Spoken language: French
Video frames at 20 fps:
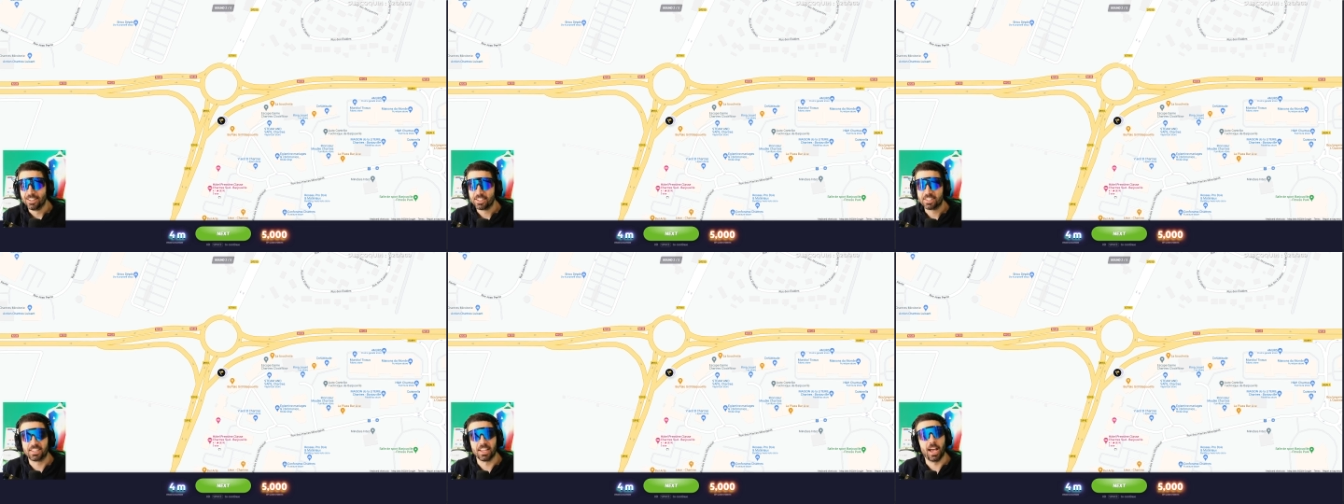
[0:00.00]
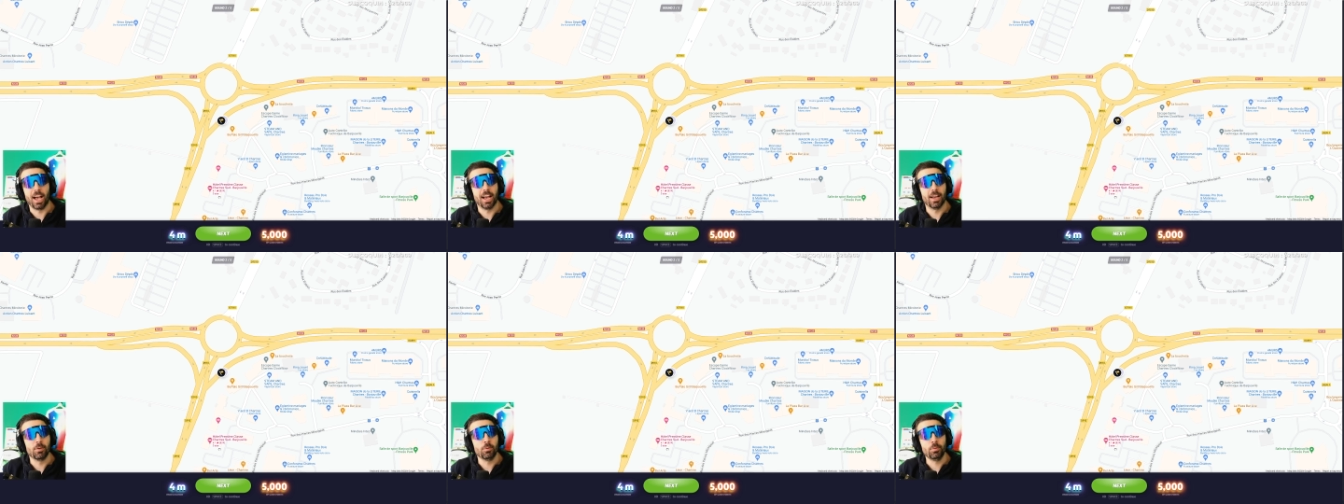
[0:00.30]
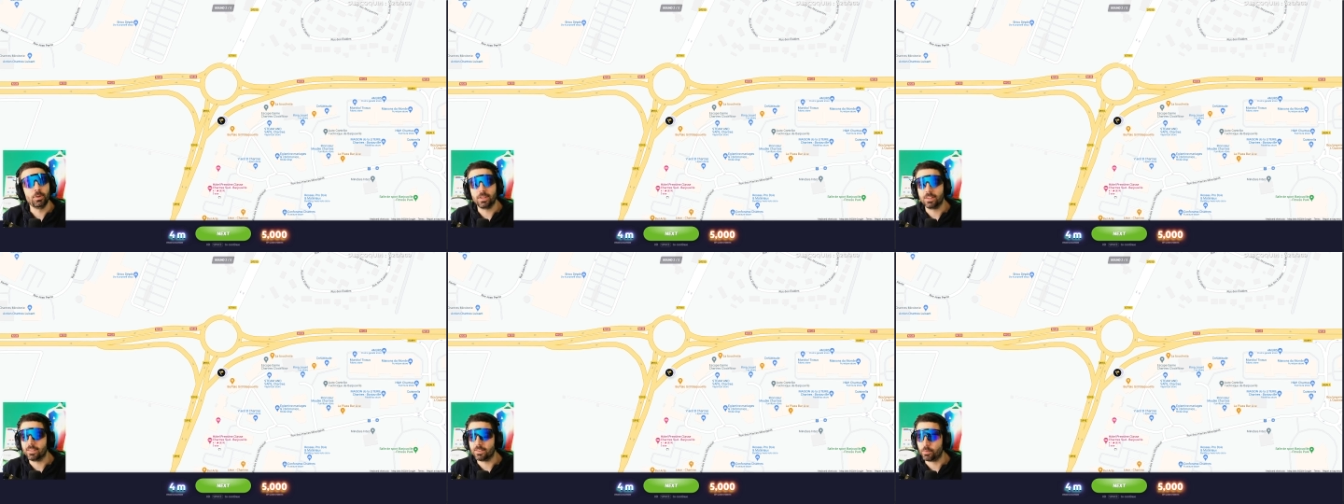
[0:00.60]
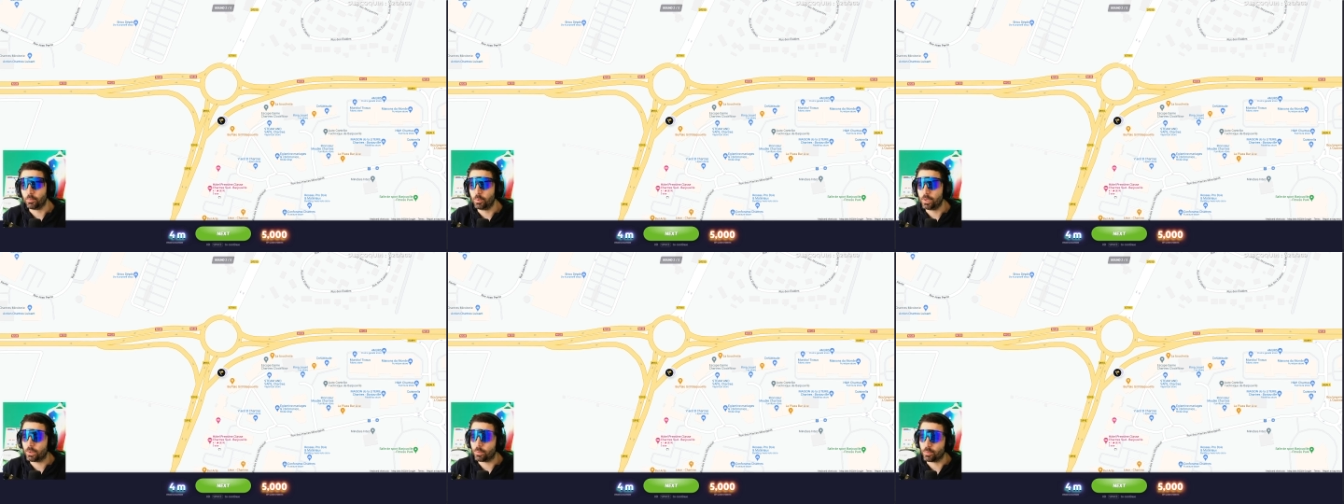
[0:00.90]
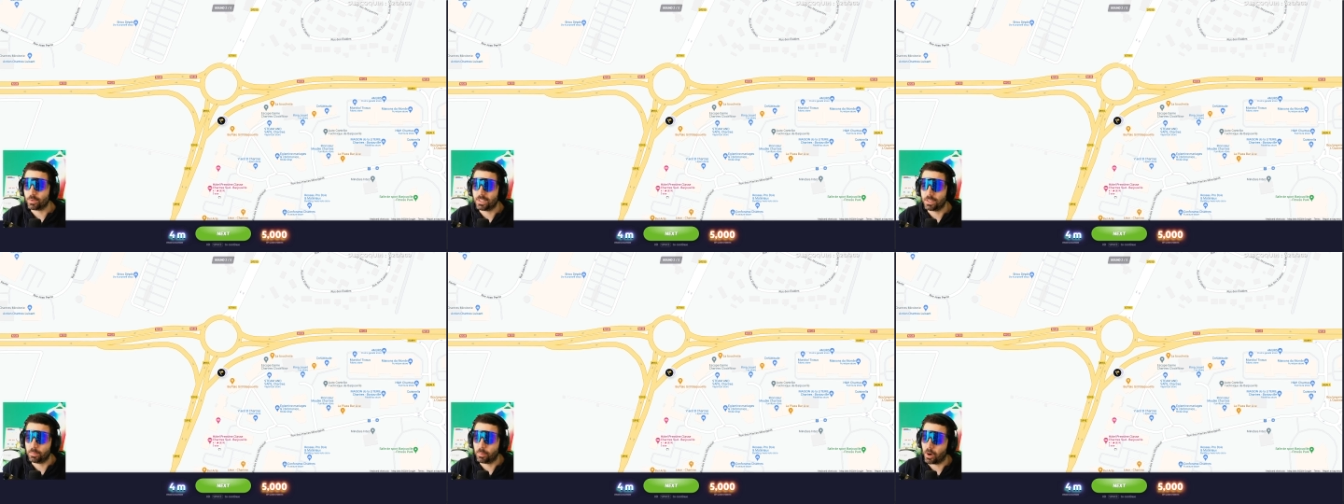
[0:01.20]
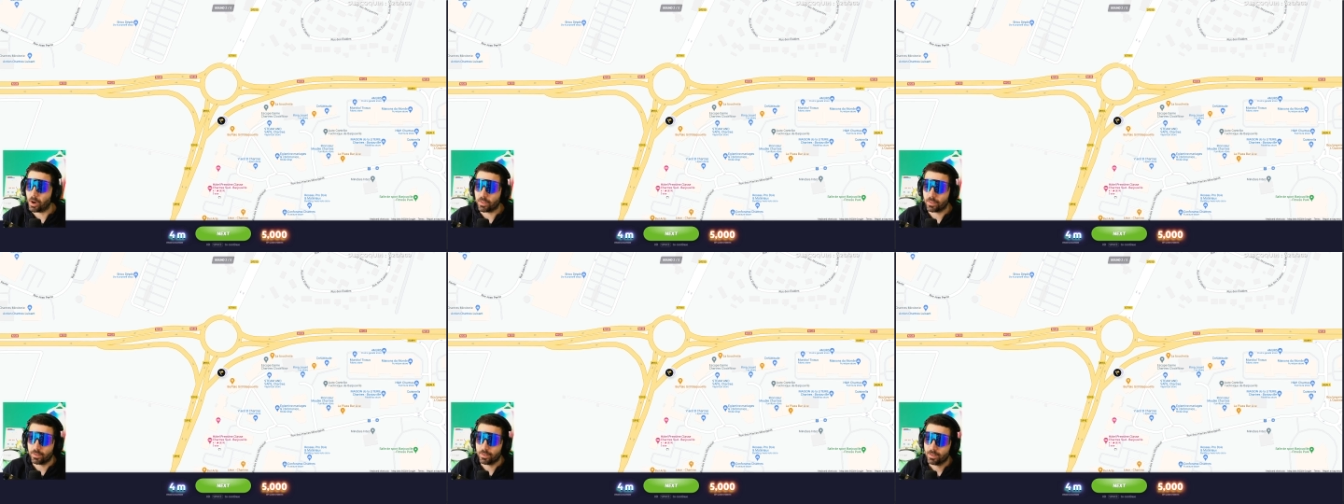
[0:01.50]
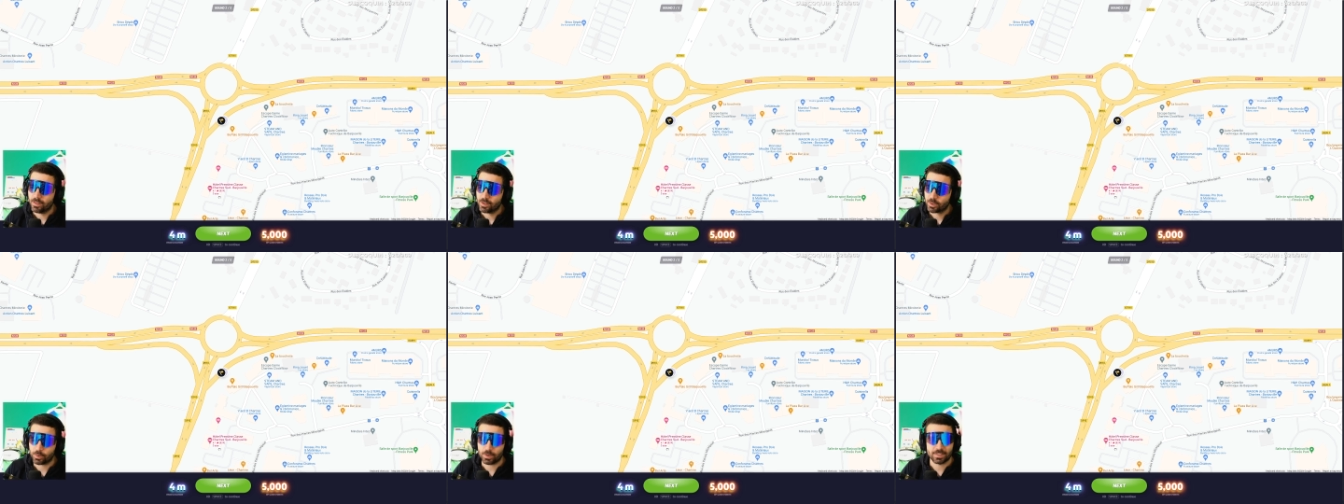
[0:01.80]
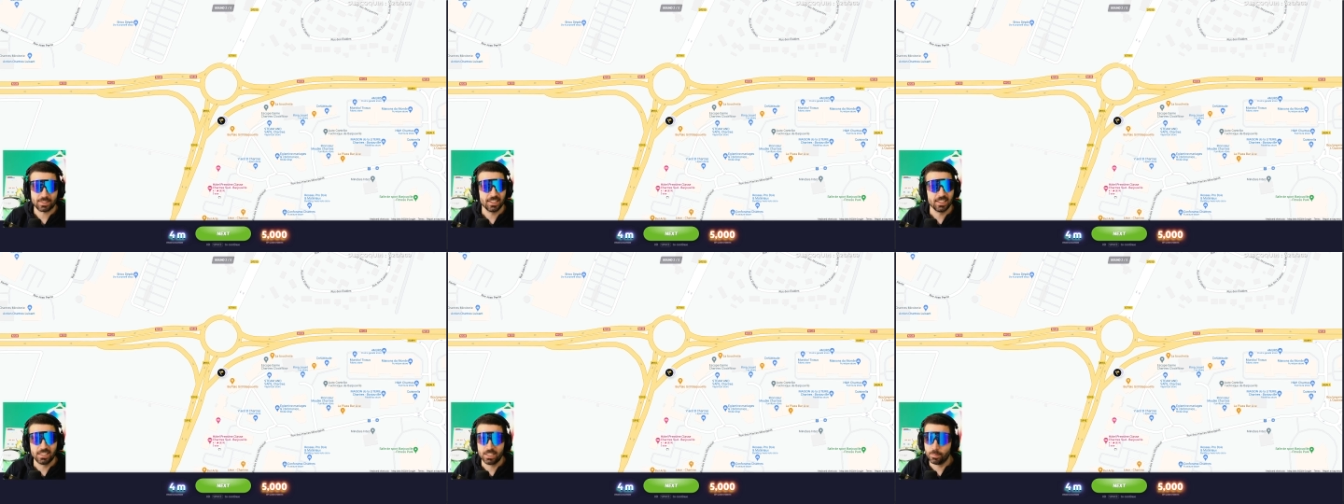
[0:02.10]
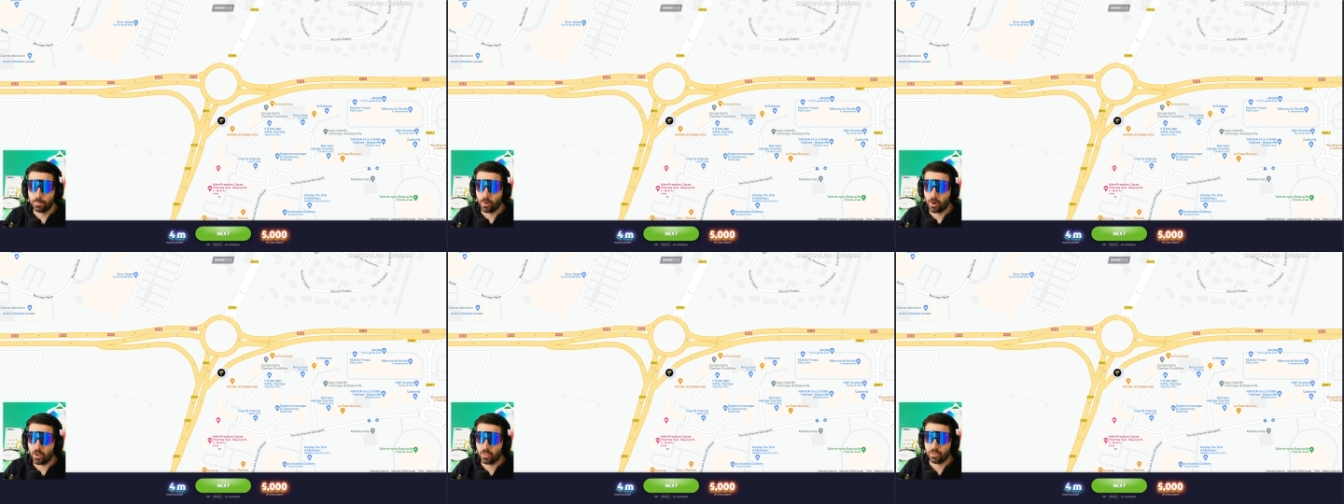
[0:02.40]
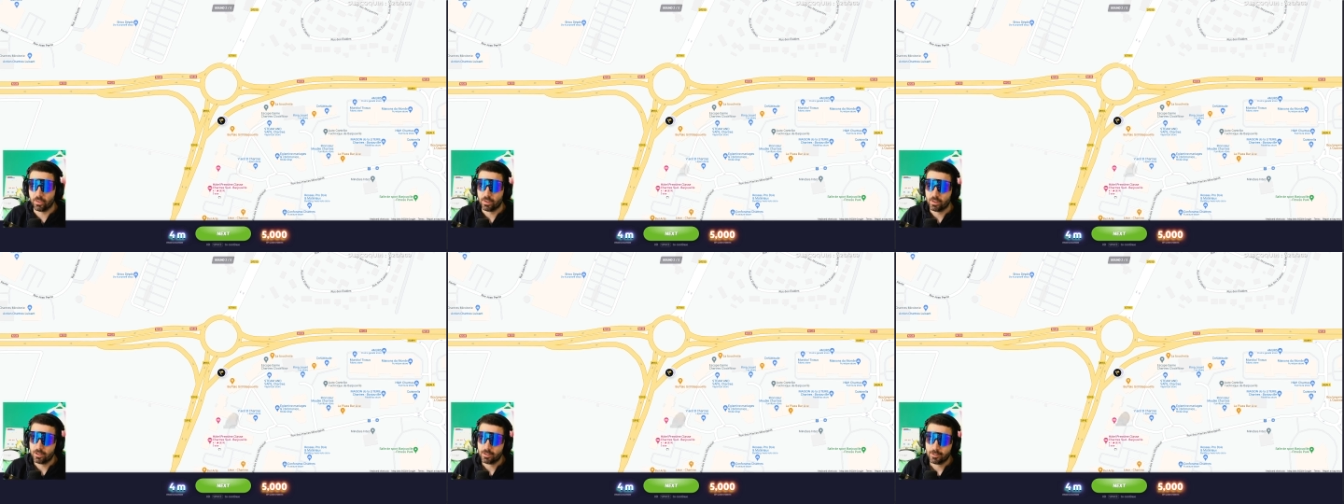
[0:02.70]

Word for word: c'est un 8, 8 ou 10 bornes. Je crois que c'est 10 bornes.